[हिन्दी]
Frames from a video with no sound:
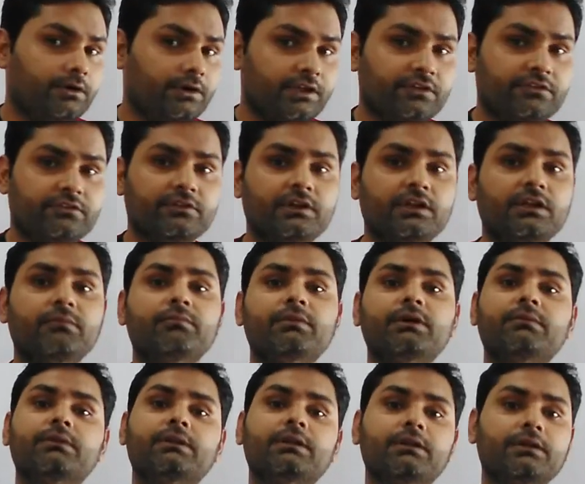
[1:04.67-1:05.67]
रेशनल
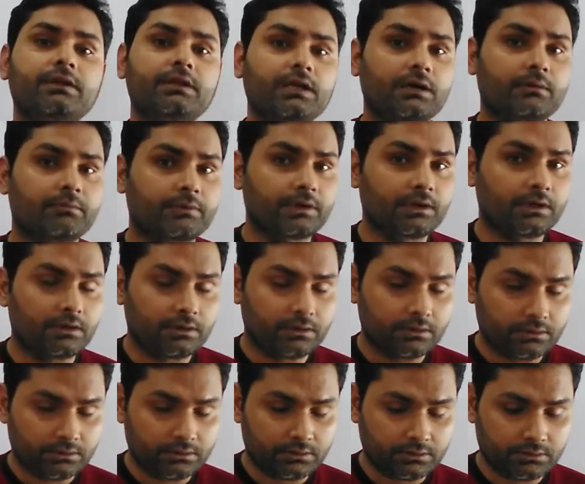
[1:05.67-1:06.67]
नंबर मतलब कि आपका
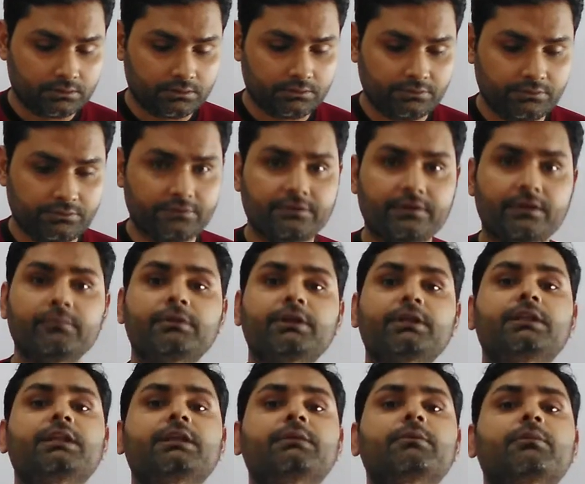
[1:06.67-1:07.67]
जिसे हम
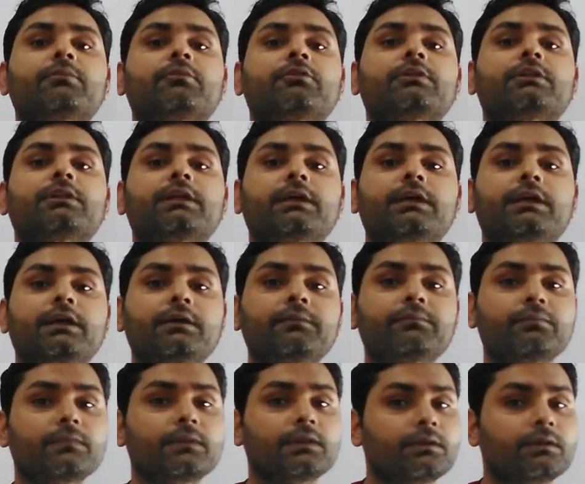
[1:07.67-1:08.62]
हिंदी में बोलते हैं